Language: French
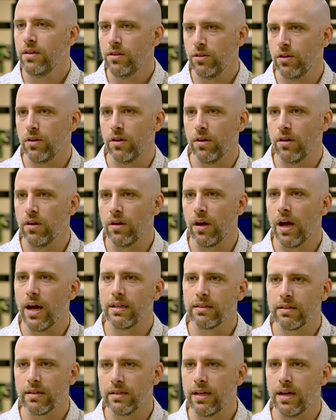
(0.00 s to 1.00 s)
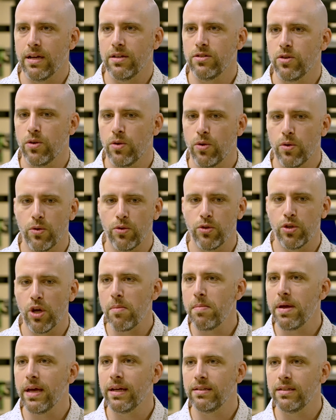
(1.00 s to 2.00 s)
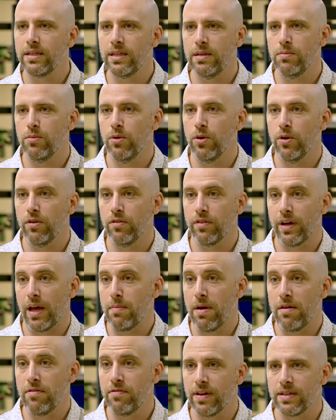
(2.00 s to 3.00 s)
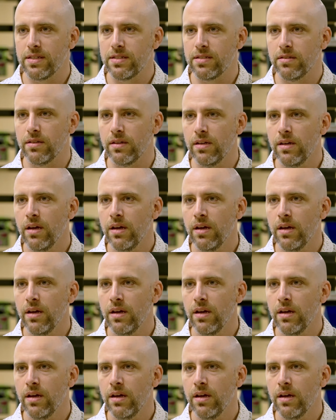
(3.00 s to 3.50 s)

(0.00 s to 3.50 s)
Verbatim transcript: de rentrer dans un domaine qui m'a vraiment fasciné.